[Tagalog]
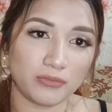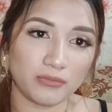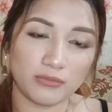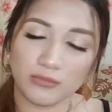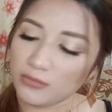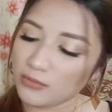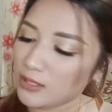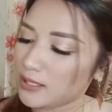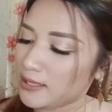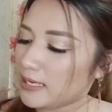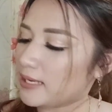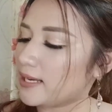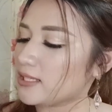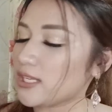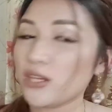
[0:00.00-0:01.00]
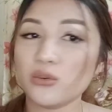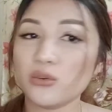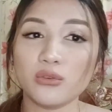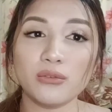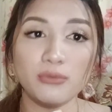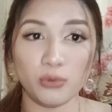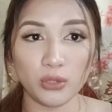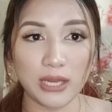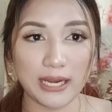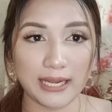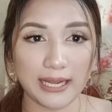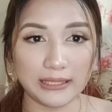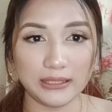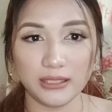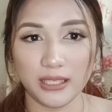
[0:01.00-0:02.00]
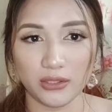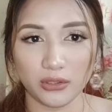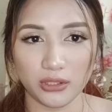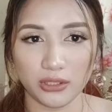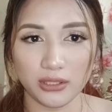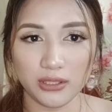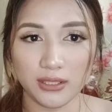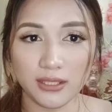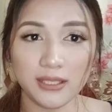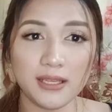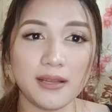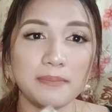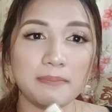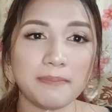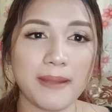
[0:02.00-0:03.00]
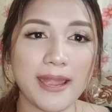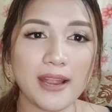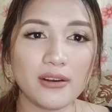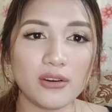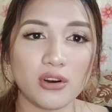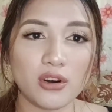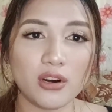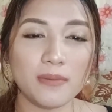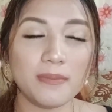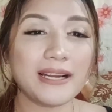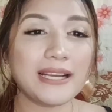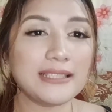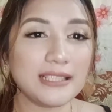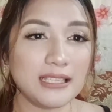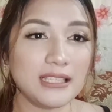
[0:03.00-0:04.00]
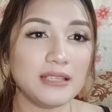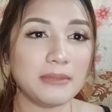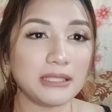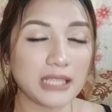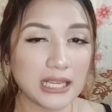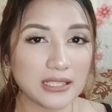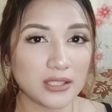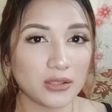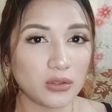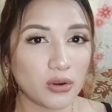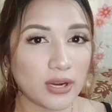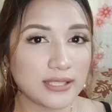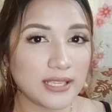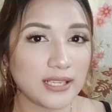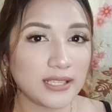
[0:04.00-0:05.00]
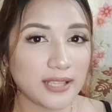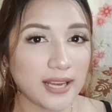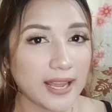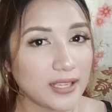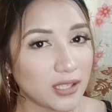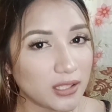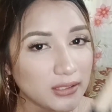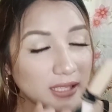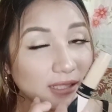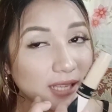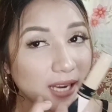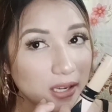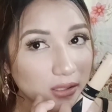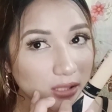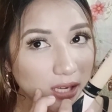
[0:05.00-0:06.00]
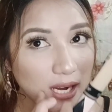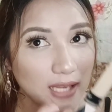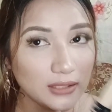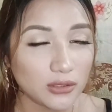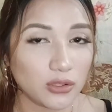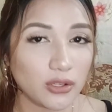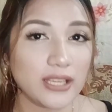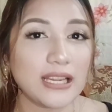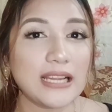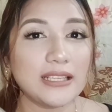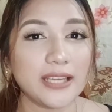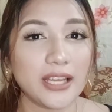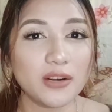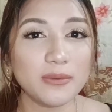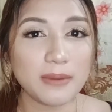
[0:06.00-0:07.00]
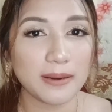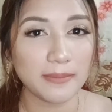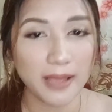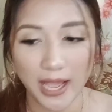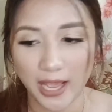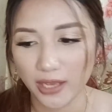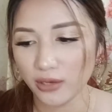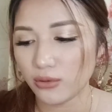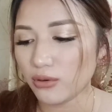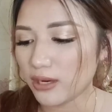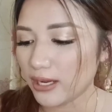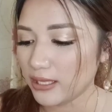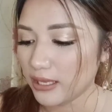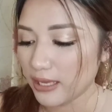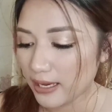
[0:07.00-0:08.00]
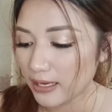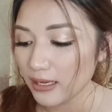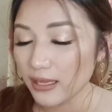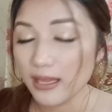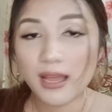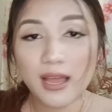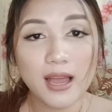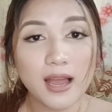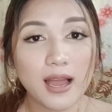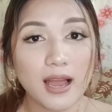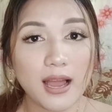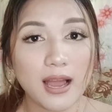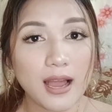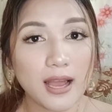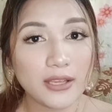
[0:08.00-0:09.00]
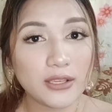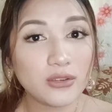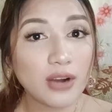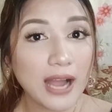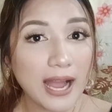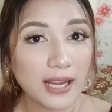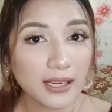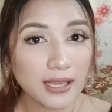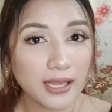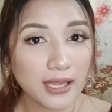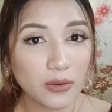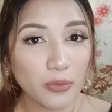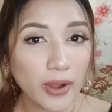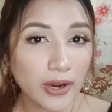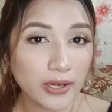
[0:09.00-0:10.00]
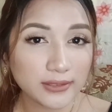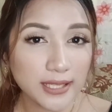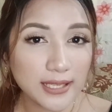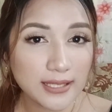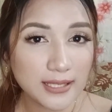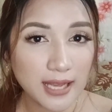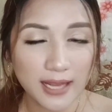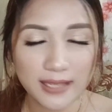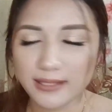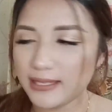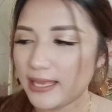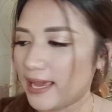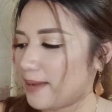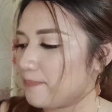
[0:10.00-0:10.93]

Hindi talaga siya yung full agad, ganon. Pero, maganda din naman kasi to kasi natry, na, natry ko na nga to. Ilalagay ko mamaya yung kanyang, uh, yung aking wear test sa kanya.